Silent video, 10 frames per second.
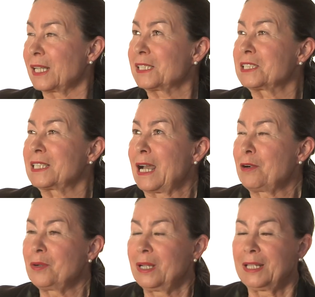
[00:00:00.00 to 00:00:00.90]

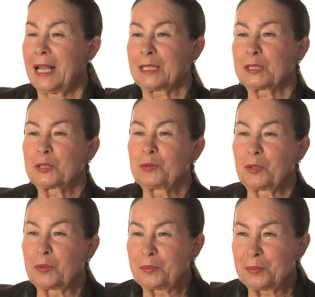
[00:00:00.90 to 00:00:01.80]
stał jak
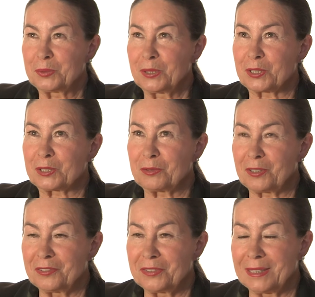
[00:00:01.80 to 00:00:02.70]
słup,
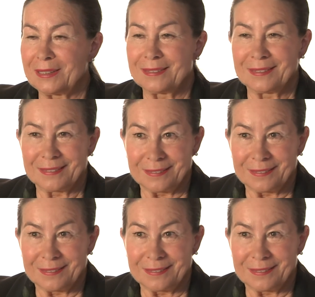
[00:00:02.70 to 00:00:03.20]
dosłownie